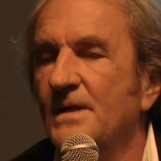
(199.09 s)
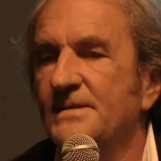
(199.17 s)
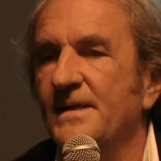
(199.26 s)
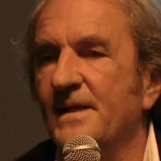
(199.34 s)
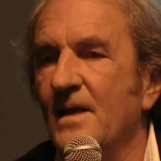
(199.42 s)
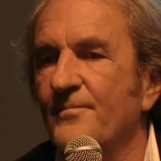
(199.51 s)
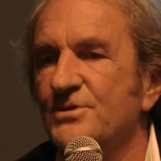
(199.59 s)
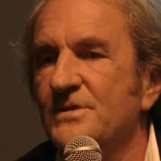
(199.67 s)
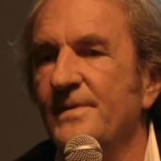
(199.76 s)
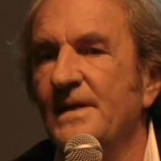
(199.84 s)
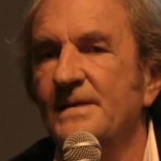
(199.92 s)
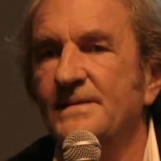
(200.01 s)
C'était la
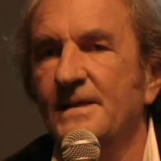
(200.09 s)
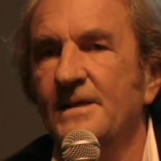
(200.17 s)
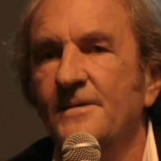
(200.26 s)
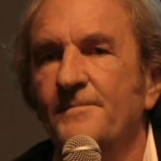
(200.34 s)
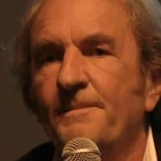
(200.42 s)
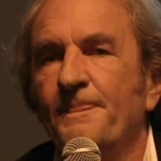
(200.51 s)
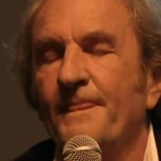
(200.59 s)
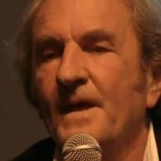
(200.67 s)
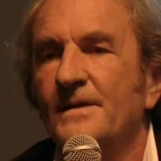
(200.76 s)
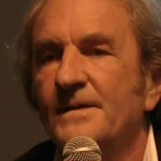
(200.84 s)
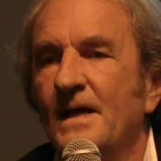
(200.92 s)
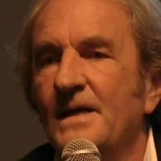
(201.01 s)
possibilité
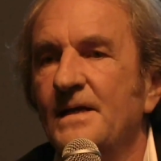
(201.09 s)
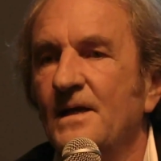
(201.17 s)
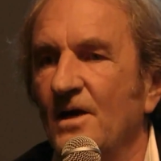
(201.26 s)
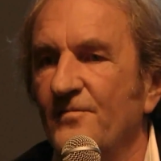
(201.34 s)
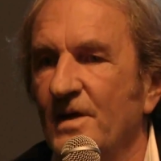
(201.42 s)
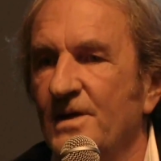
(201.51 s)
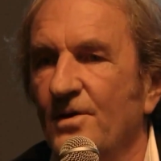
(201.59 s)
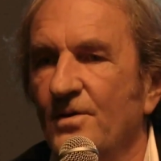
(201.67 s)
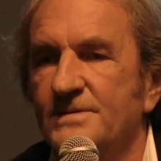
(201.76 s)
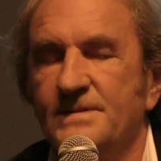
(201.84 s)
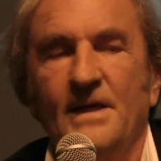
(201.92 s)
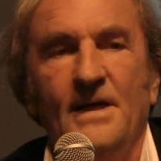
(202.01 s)
d'aller en
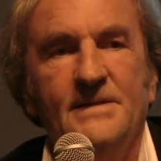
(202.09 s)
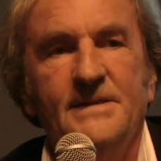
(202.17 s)
vacances.